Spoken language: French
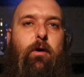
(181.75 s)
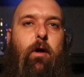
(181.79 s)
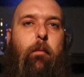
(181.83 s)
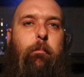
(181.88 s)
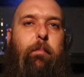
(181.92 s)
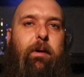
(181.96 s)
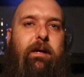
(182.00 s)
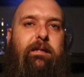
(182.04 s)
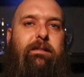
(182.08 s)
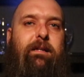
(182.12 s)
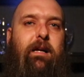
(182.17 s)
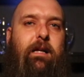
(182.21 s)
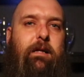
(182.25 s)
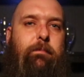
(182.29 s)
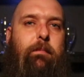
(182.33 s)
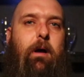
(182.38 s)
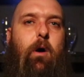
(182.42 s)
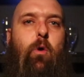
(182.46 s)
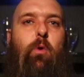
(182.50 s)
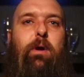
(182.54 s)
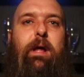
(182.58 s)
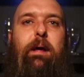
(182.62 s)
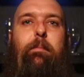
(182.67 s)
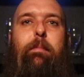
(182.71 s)
que
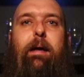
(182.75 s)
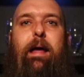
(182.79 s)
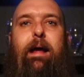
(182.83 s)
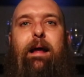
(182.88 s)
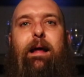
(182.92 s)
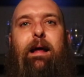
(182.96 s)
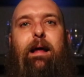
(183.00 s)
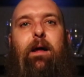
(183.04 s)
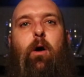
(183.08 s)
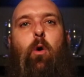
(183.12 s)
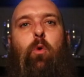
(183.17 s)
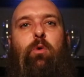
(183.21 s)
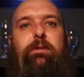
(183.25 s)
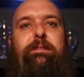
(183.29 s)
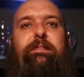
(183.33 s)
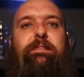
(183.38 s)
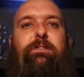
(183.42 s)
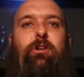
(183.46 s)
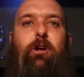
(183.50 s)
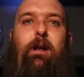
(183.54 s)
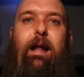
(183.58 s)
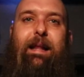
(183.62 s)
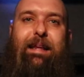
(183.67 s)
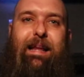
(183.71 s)
présentement au Québec, on
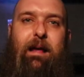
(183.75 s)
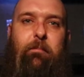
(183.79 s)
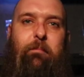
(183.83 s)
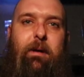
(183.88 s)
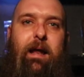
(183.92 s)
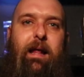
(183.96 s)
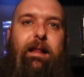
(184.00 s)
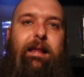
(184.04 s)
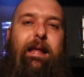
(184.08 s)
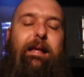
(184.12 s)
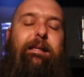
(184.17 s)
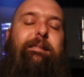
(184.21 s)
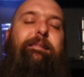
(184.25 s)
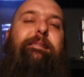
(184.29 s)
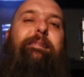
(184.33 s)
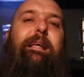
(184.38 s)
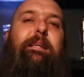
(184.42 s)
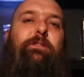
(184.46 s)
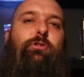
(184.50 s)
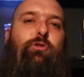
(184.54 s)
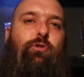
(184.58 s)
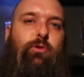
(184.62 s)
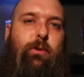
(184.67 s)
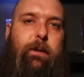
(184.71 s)
dit que la tablette est
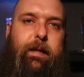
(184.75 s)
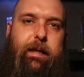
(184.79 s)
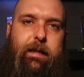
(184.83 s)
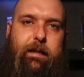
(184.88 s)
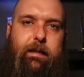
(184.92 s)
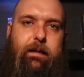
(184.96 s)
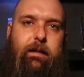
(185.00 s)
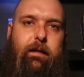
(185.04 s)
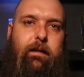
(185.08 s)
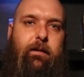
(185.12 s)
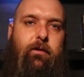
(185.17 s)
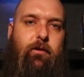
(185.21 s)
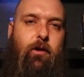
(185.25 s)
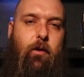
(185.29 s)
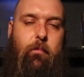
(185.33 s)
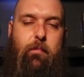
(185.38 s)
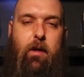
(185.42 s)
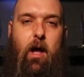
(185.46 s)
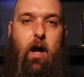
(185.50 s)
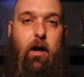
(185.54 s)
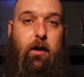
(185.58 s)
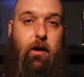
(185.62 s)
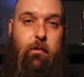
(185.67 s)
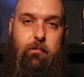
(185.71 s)
saturée de
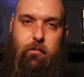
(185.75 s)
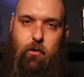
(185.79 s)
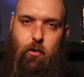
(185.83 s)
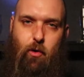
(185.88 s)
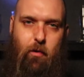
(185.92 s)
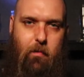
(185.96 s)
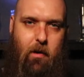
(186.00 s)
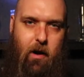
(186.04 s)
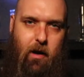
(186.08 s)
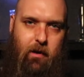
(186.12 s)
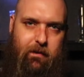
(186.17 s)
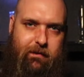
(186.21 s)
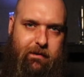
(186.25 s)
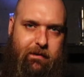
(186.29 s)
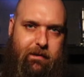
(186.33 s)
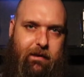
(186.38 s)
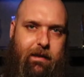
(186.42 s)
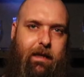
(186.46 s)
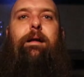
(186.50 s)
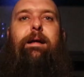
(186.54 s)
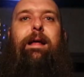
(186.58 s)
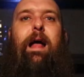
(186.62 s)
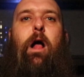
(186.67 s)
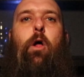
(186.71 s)
bière de microbrasserie.
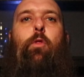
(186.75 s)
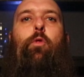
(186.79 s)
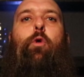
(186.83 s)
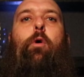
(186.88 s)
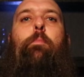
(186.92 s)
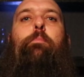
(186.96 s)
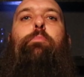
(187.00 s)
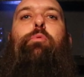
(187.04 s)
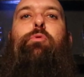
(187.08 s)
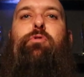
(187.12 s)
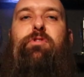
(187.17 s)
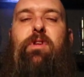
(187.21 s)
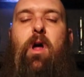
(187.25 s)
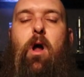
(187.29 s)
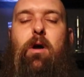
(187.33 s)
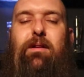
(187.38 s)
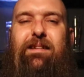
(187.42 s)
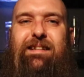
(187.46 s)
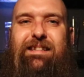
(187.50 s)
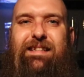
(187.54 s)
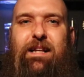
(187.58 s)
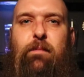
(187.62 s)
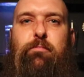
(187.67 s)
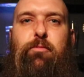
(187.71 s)
Quand on a plusieurs
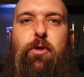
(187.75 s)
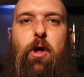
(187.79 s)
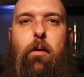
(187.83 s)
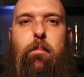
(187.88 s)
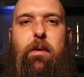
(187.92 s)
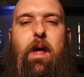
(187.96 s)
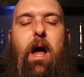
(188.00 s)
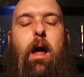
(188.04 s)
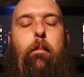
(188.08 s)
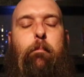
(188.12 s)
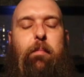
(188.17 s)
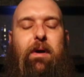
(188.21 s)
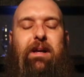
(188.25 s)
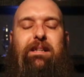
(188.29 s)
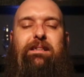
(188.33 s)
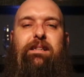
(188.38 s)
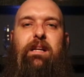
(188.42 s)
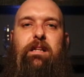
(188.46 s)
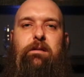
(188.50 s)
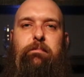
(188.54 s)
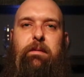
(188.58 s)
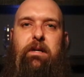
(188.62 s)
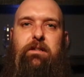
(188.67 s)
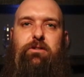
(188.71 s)
types de bières
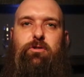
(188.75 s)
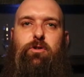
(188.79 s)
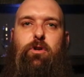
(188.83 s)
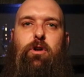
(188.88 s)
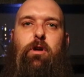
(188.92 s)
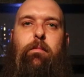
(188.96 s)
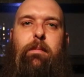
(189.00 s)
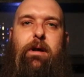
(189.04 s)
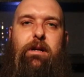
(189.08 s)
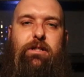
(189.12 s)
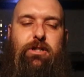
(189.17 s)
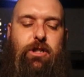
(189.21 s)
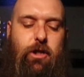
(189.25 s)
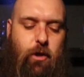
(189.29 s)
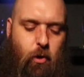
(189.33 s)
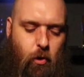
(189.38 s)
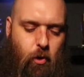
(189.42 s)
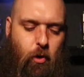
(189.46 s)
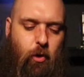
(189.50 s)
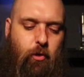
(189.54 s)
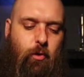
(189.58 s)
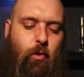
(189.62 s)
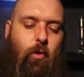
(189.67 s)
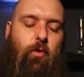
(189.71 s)
présentement sur le marché,
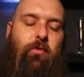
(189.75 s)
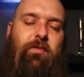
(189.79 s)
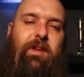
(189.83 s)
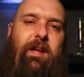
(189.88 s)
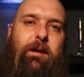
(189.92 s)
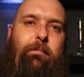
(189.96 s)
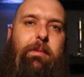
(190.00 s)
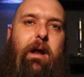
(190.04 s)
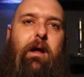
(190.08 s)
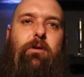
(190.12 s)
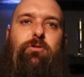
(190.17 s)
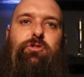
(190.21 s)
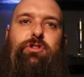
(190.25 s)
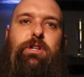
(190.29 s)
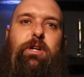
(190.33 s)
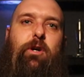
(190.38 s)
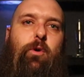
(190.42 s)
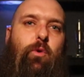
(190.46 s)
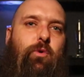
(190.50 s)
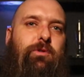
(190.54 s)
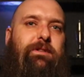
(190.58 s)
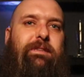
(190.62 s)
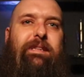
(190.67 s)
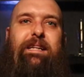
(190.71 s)
qu'on retrouve des blanches, des
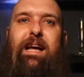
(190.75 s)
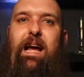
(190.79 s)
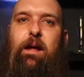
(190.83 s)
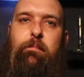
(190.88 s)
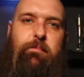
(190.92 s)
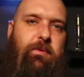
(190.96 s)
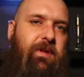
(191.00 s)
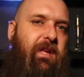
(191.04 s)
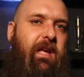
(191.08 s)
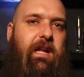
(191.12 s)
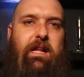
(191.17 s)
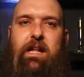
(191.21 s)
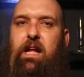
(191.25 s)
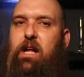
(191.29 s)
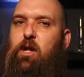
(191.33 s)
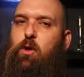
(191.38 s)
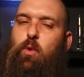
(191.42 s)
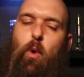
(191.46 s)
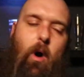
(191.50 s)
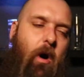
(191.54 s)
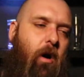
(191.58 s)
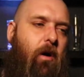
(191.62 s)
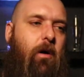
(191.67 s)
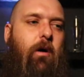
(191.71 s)
rousses, des IPA, des
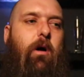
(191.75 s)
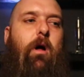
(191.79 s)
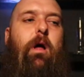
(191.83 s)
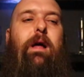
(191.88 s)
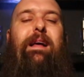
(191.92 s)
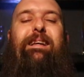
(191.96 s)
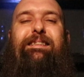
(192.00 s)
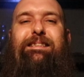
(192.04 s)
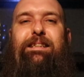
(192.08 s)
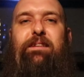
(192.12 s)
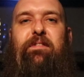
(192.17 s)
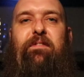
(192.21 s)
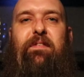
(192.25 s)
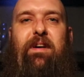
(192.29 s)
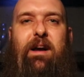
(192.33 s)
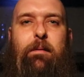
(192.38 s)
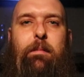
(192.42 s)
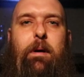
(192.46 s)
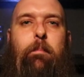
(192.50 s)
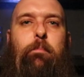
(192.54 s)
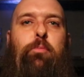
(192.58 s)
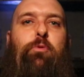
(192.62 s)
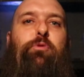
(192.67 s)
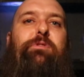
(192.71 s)
noires, c'est
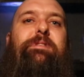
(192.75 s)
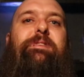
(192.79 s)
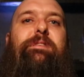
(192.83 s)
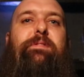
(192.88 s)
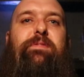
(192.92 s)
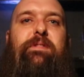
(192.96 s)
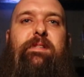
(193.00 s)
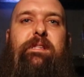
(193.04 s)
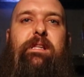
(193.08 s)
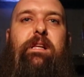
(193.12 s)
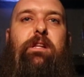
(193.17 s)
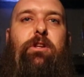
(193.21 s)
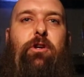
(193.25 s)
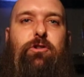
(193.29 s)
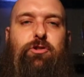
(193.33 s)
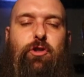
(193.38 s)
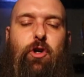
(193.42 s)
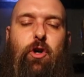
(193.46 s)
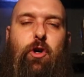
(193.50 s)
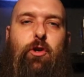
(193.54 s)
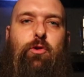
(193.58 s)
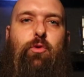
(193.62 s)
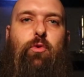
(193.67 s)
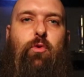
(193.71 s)
vraiment plus difficile de
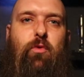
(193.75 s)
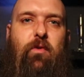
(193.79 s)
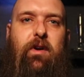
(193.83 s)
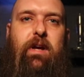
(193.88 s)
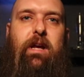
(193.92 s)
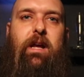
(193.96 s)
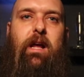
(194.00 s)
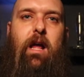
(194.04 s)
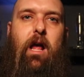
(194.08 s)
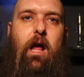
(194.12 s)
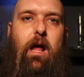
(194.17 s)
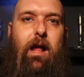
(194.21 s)
se retrouver